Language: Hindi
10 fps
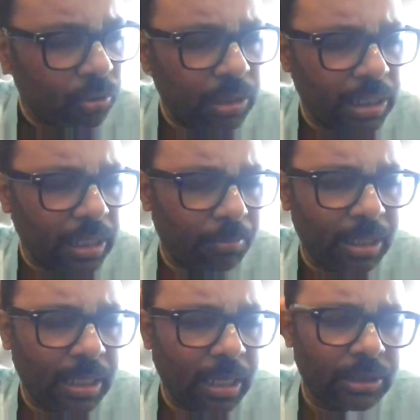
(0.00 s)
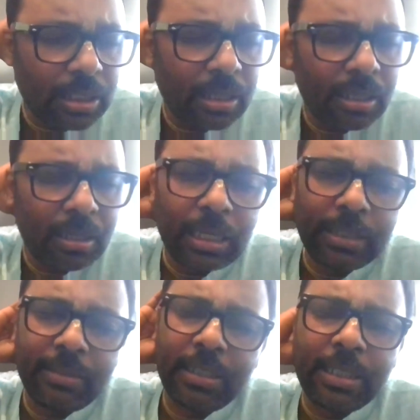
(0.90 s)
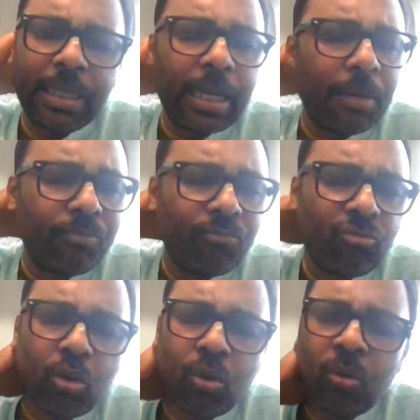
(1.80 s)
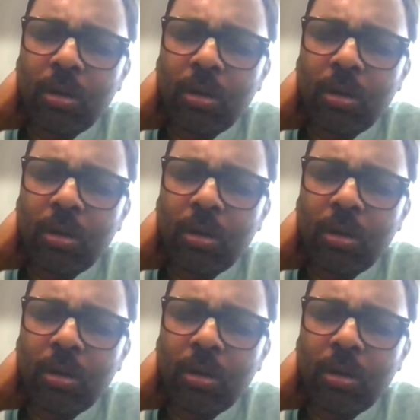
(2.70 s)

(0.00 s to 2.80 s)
तो ये हमने आज का अध्ययन किया तो